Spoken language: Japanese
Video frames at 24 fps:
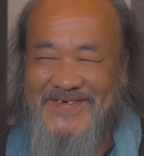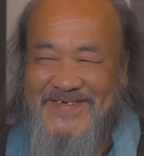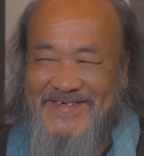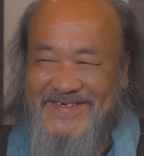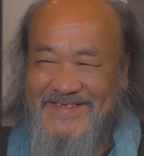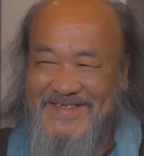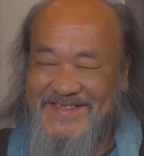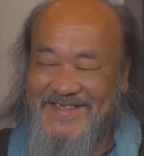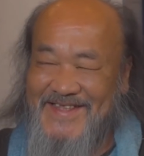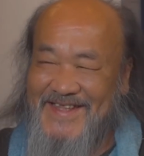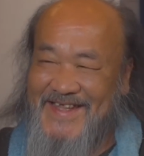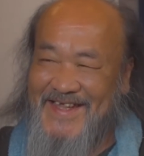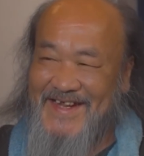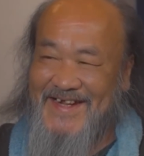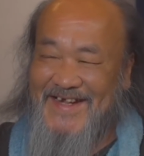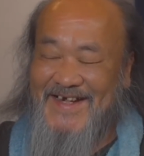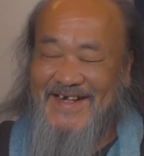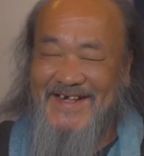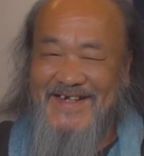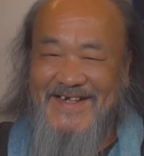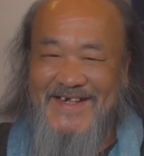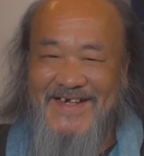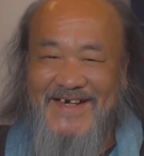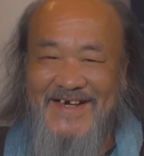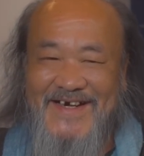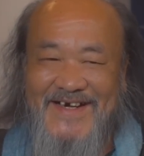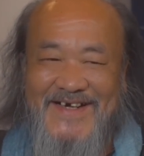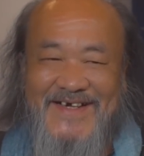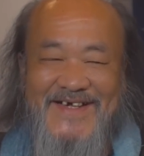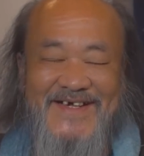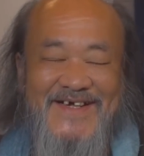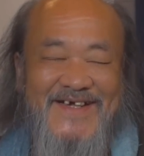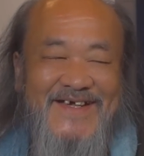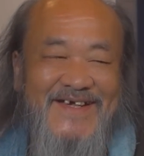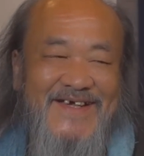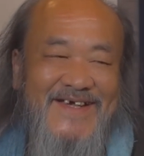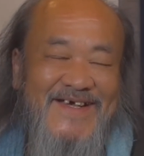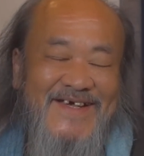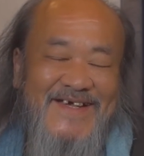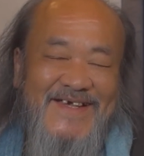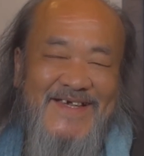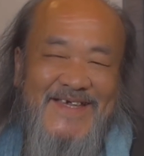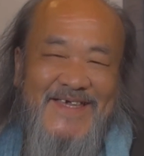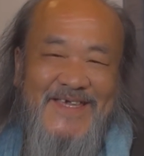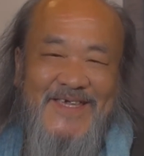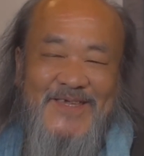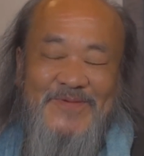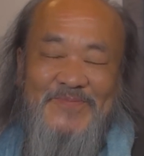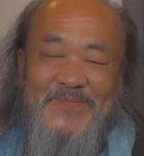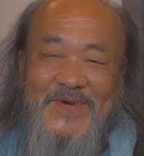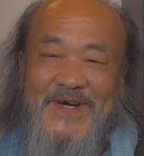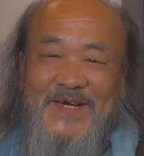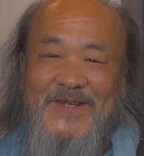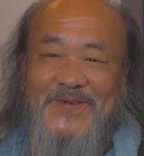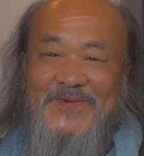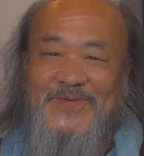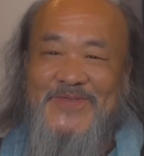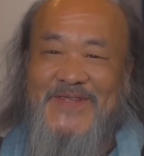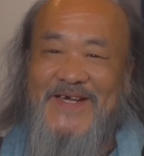ほんでなんか今の